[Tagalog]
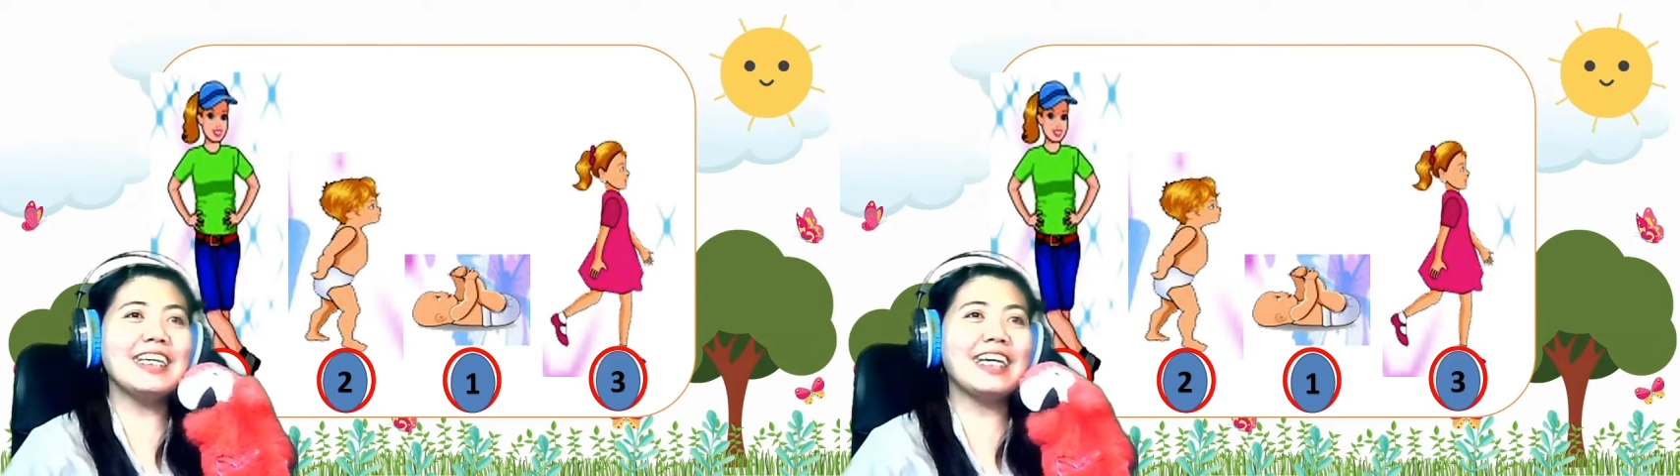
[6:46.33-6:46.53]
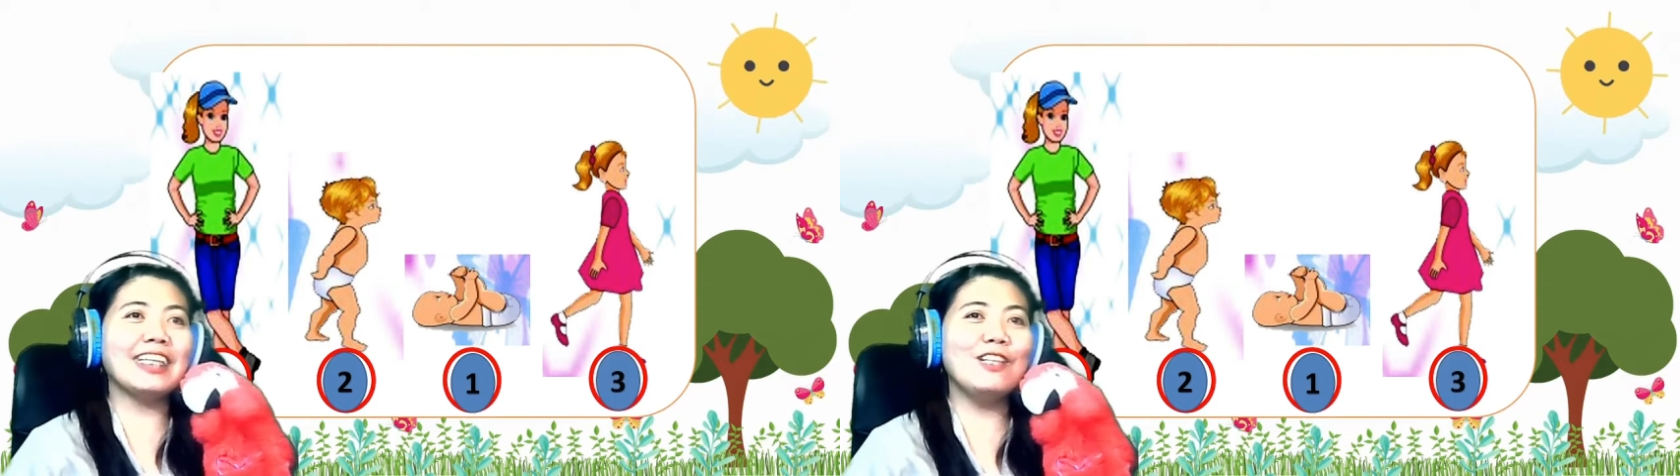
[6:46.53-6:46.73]

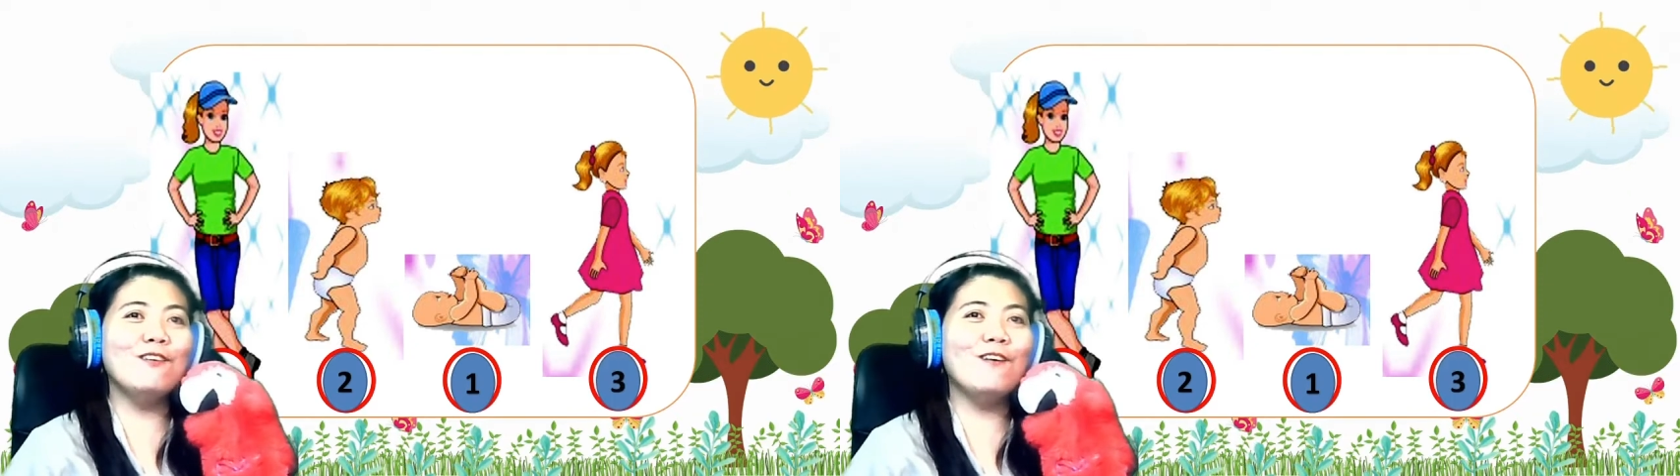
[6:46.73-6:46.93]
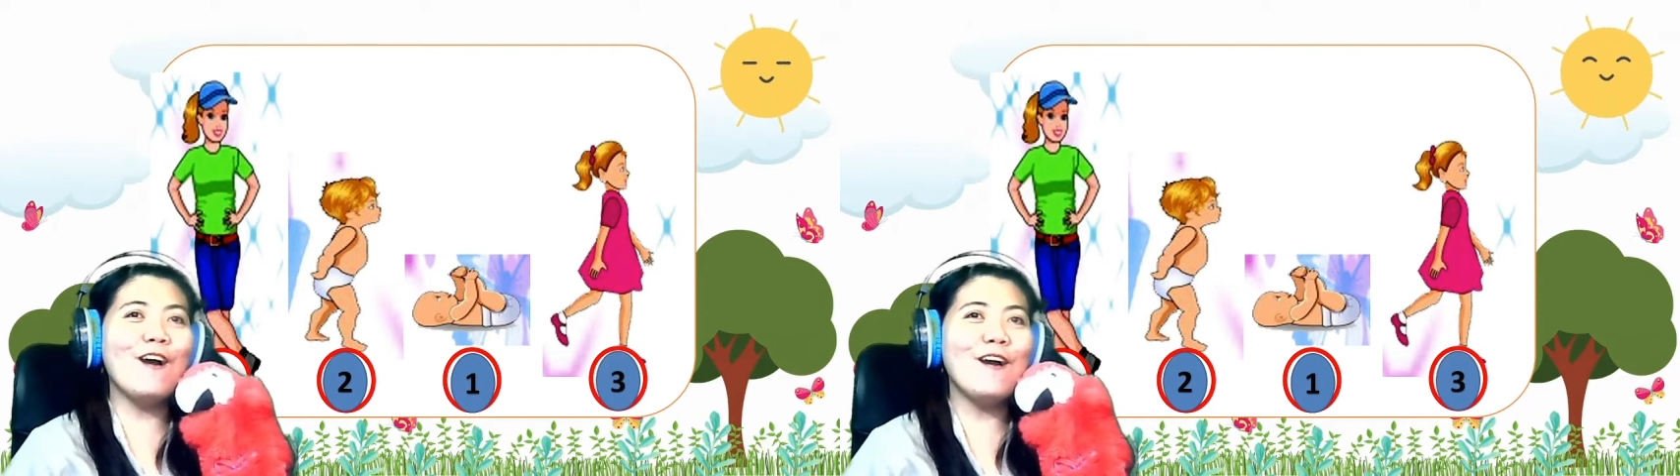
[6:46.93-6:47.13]

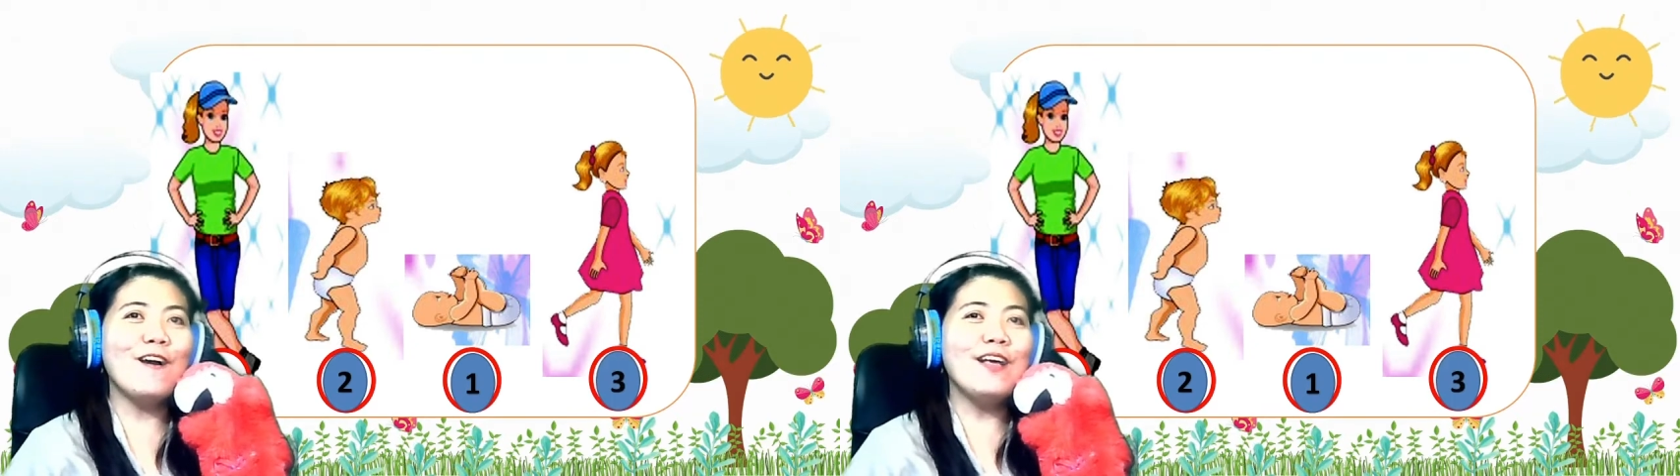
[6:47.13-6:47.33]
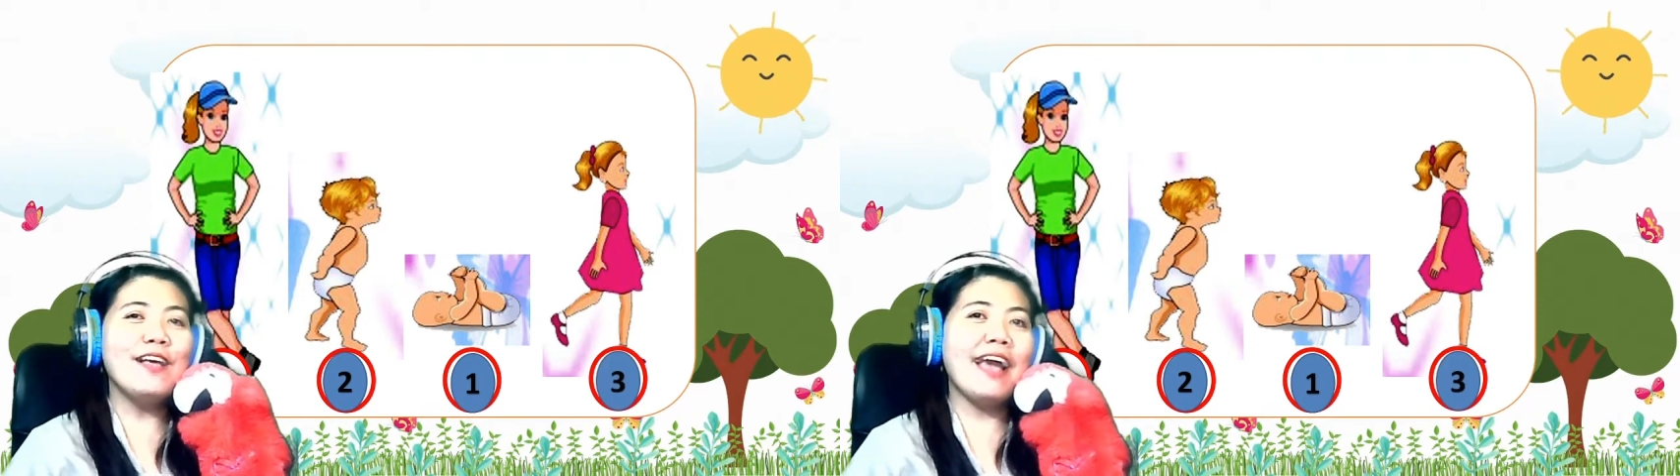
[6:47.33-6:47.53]
Ikatlo
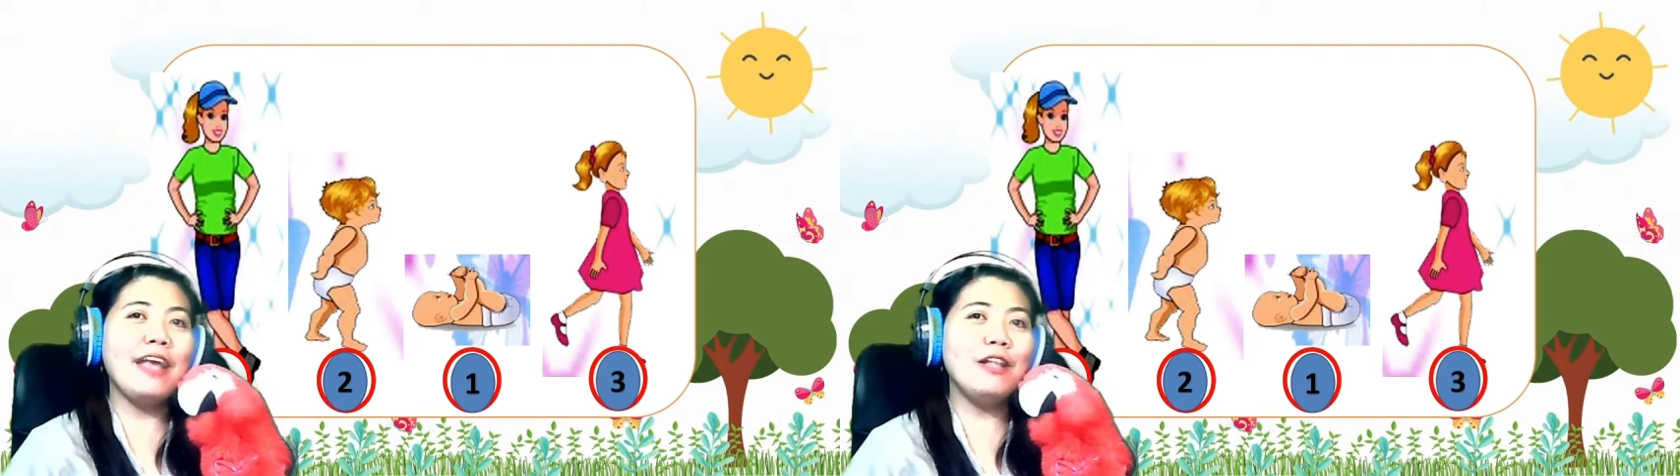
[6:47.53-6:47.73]
ay